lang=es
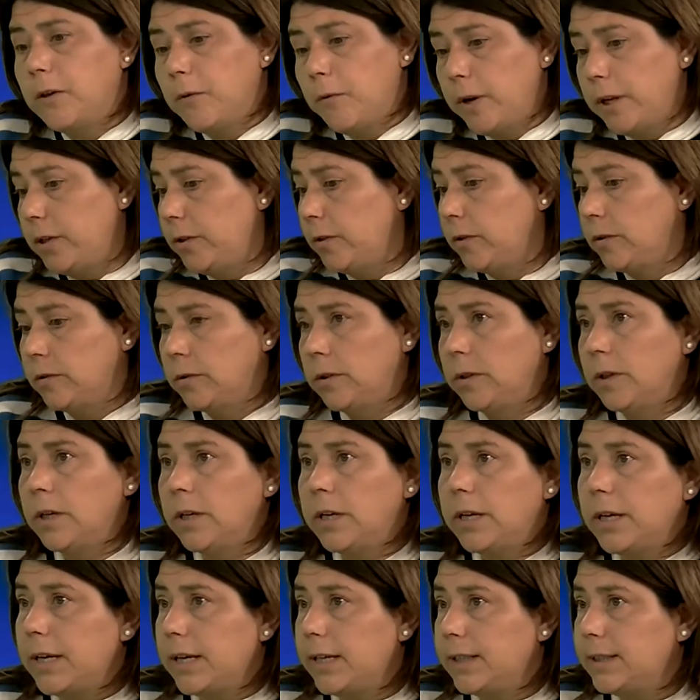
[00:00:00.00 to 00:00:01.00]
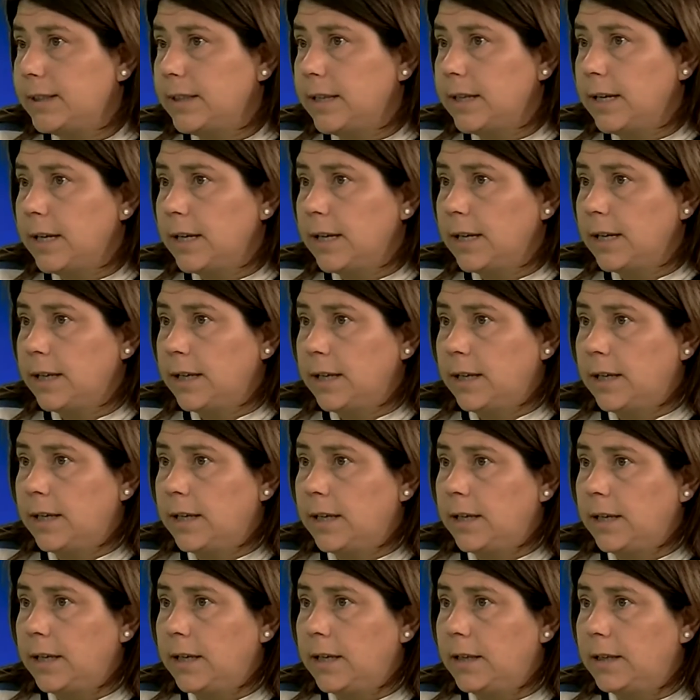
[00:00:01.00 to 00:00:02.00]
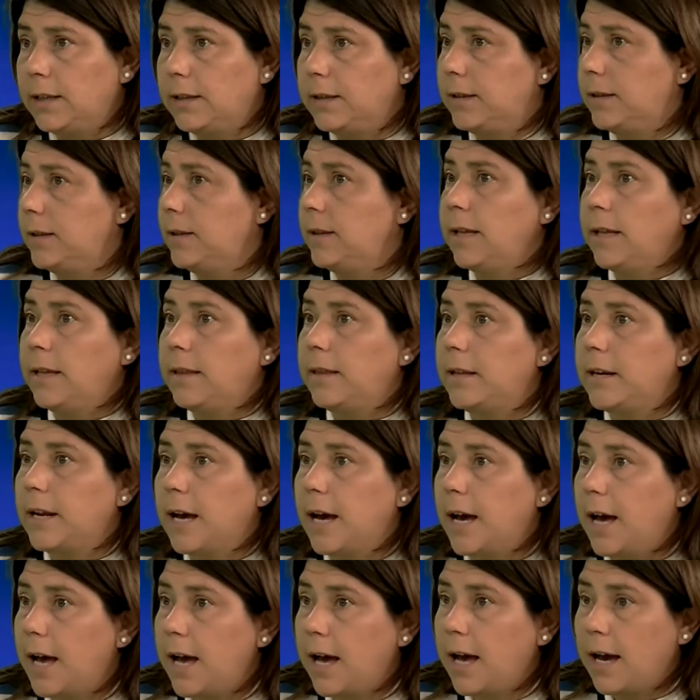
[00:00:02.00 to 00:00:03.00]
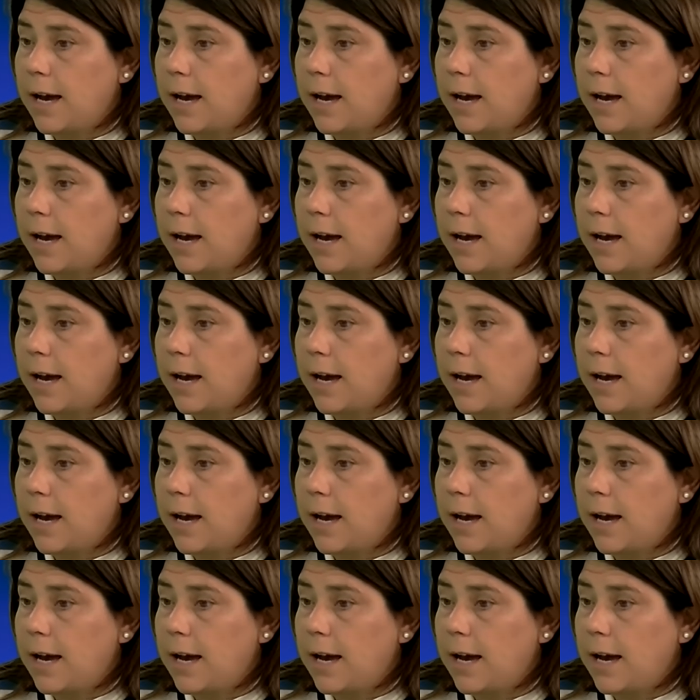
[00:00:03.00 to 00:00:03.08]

bueno, ese es el que tendrá,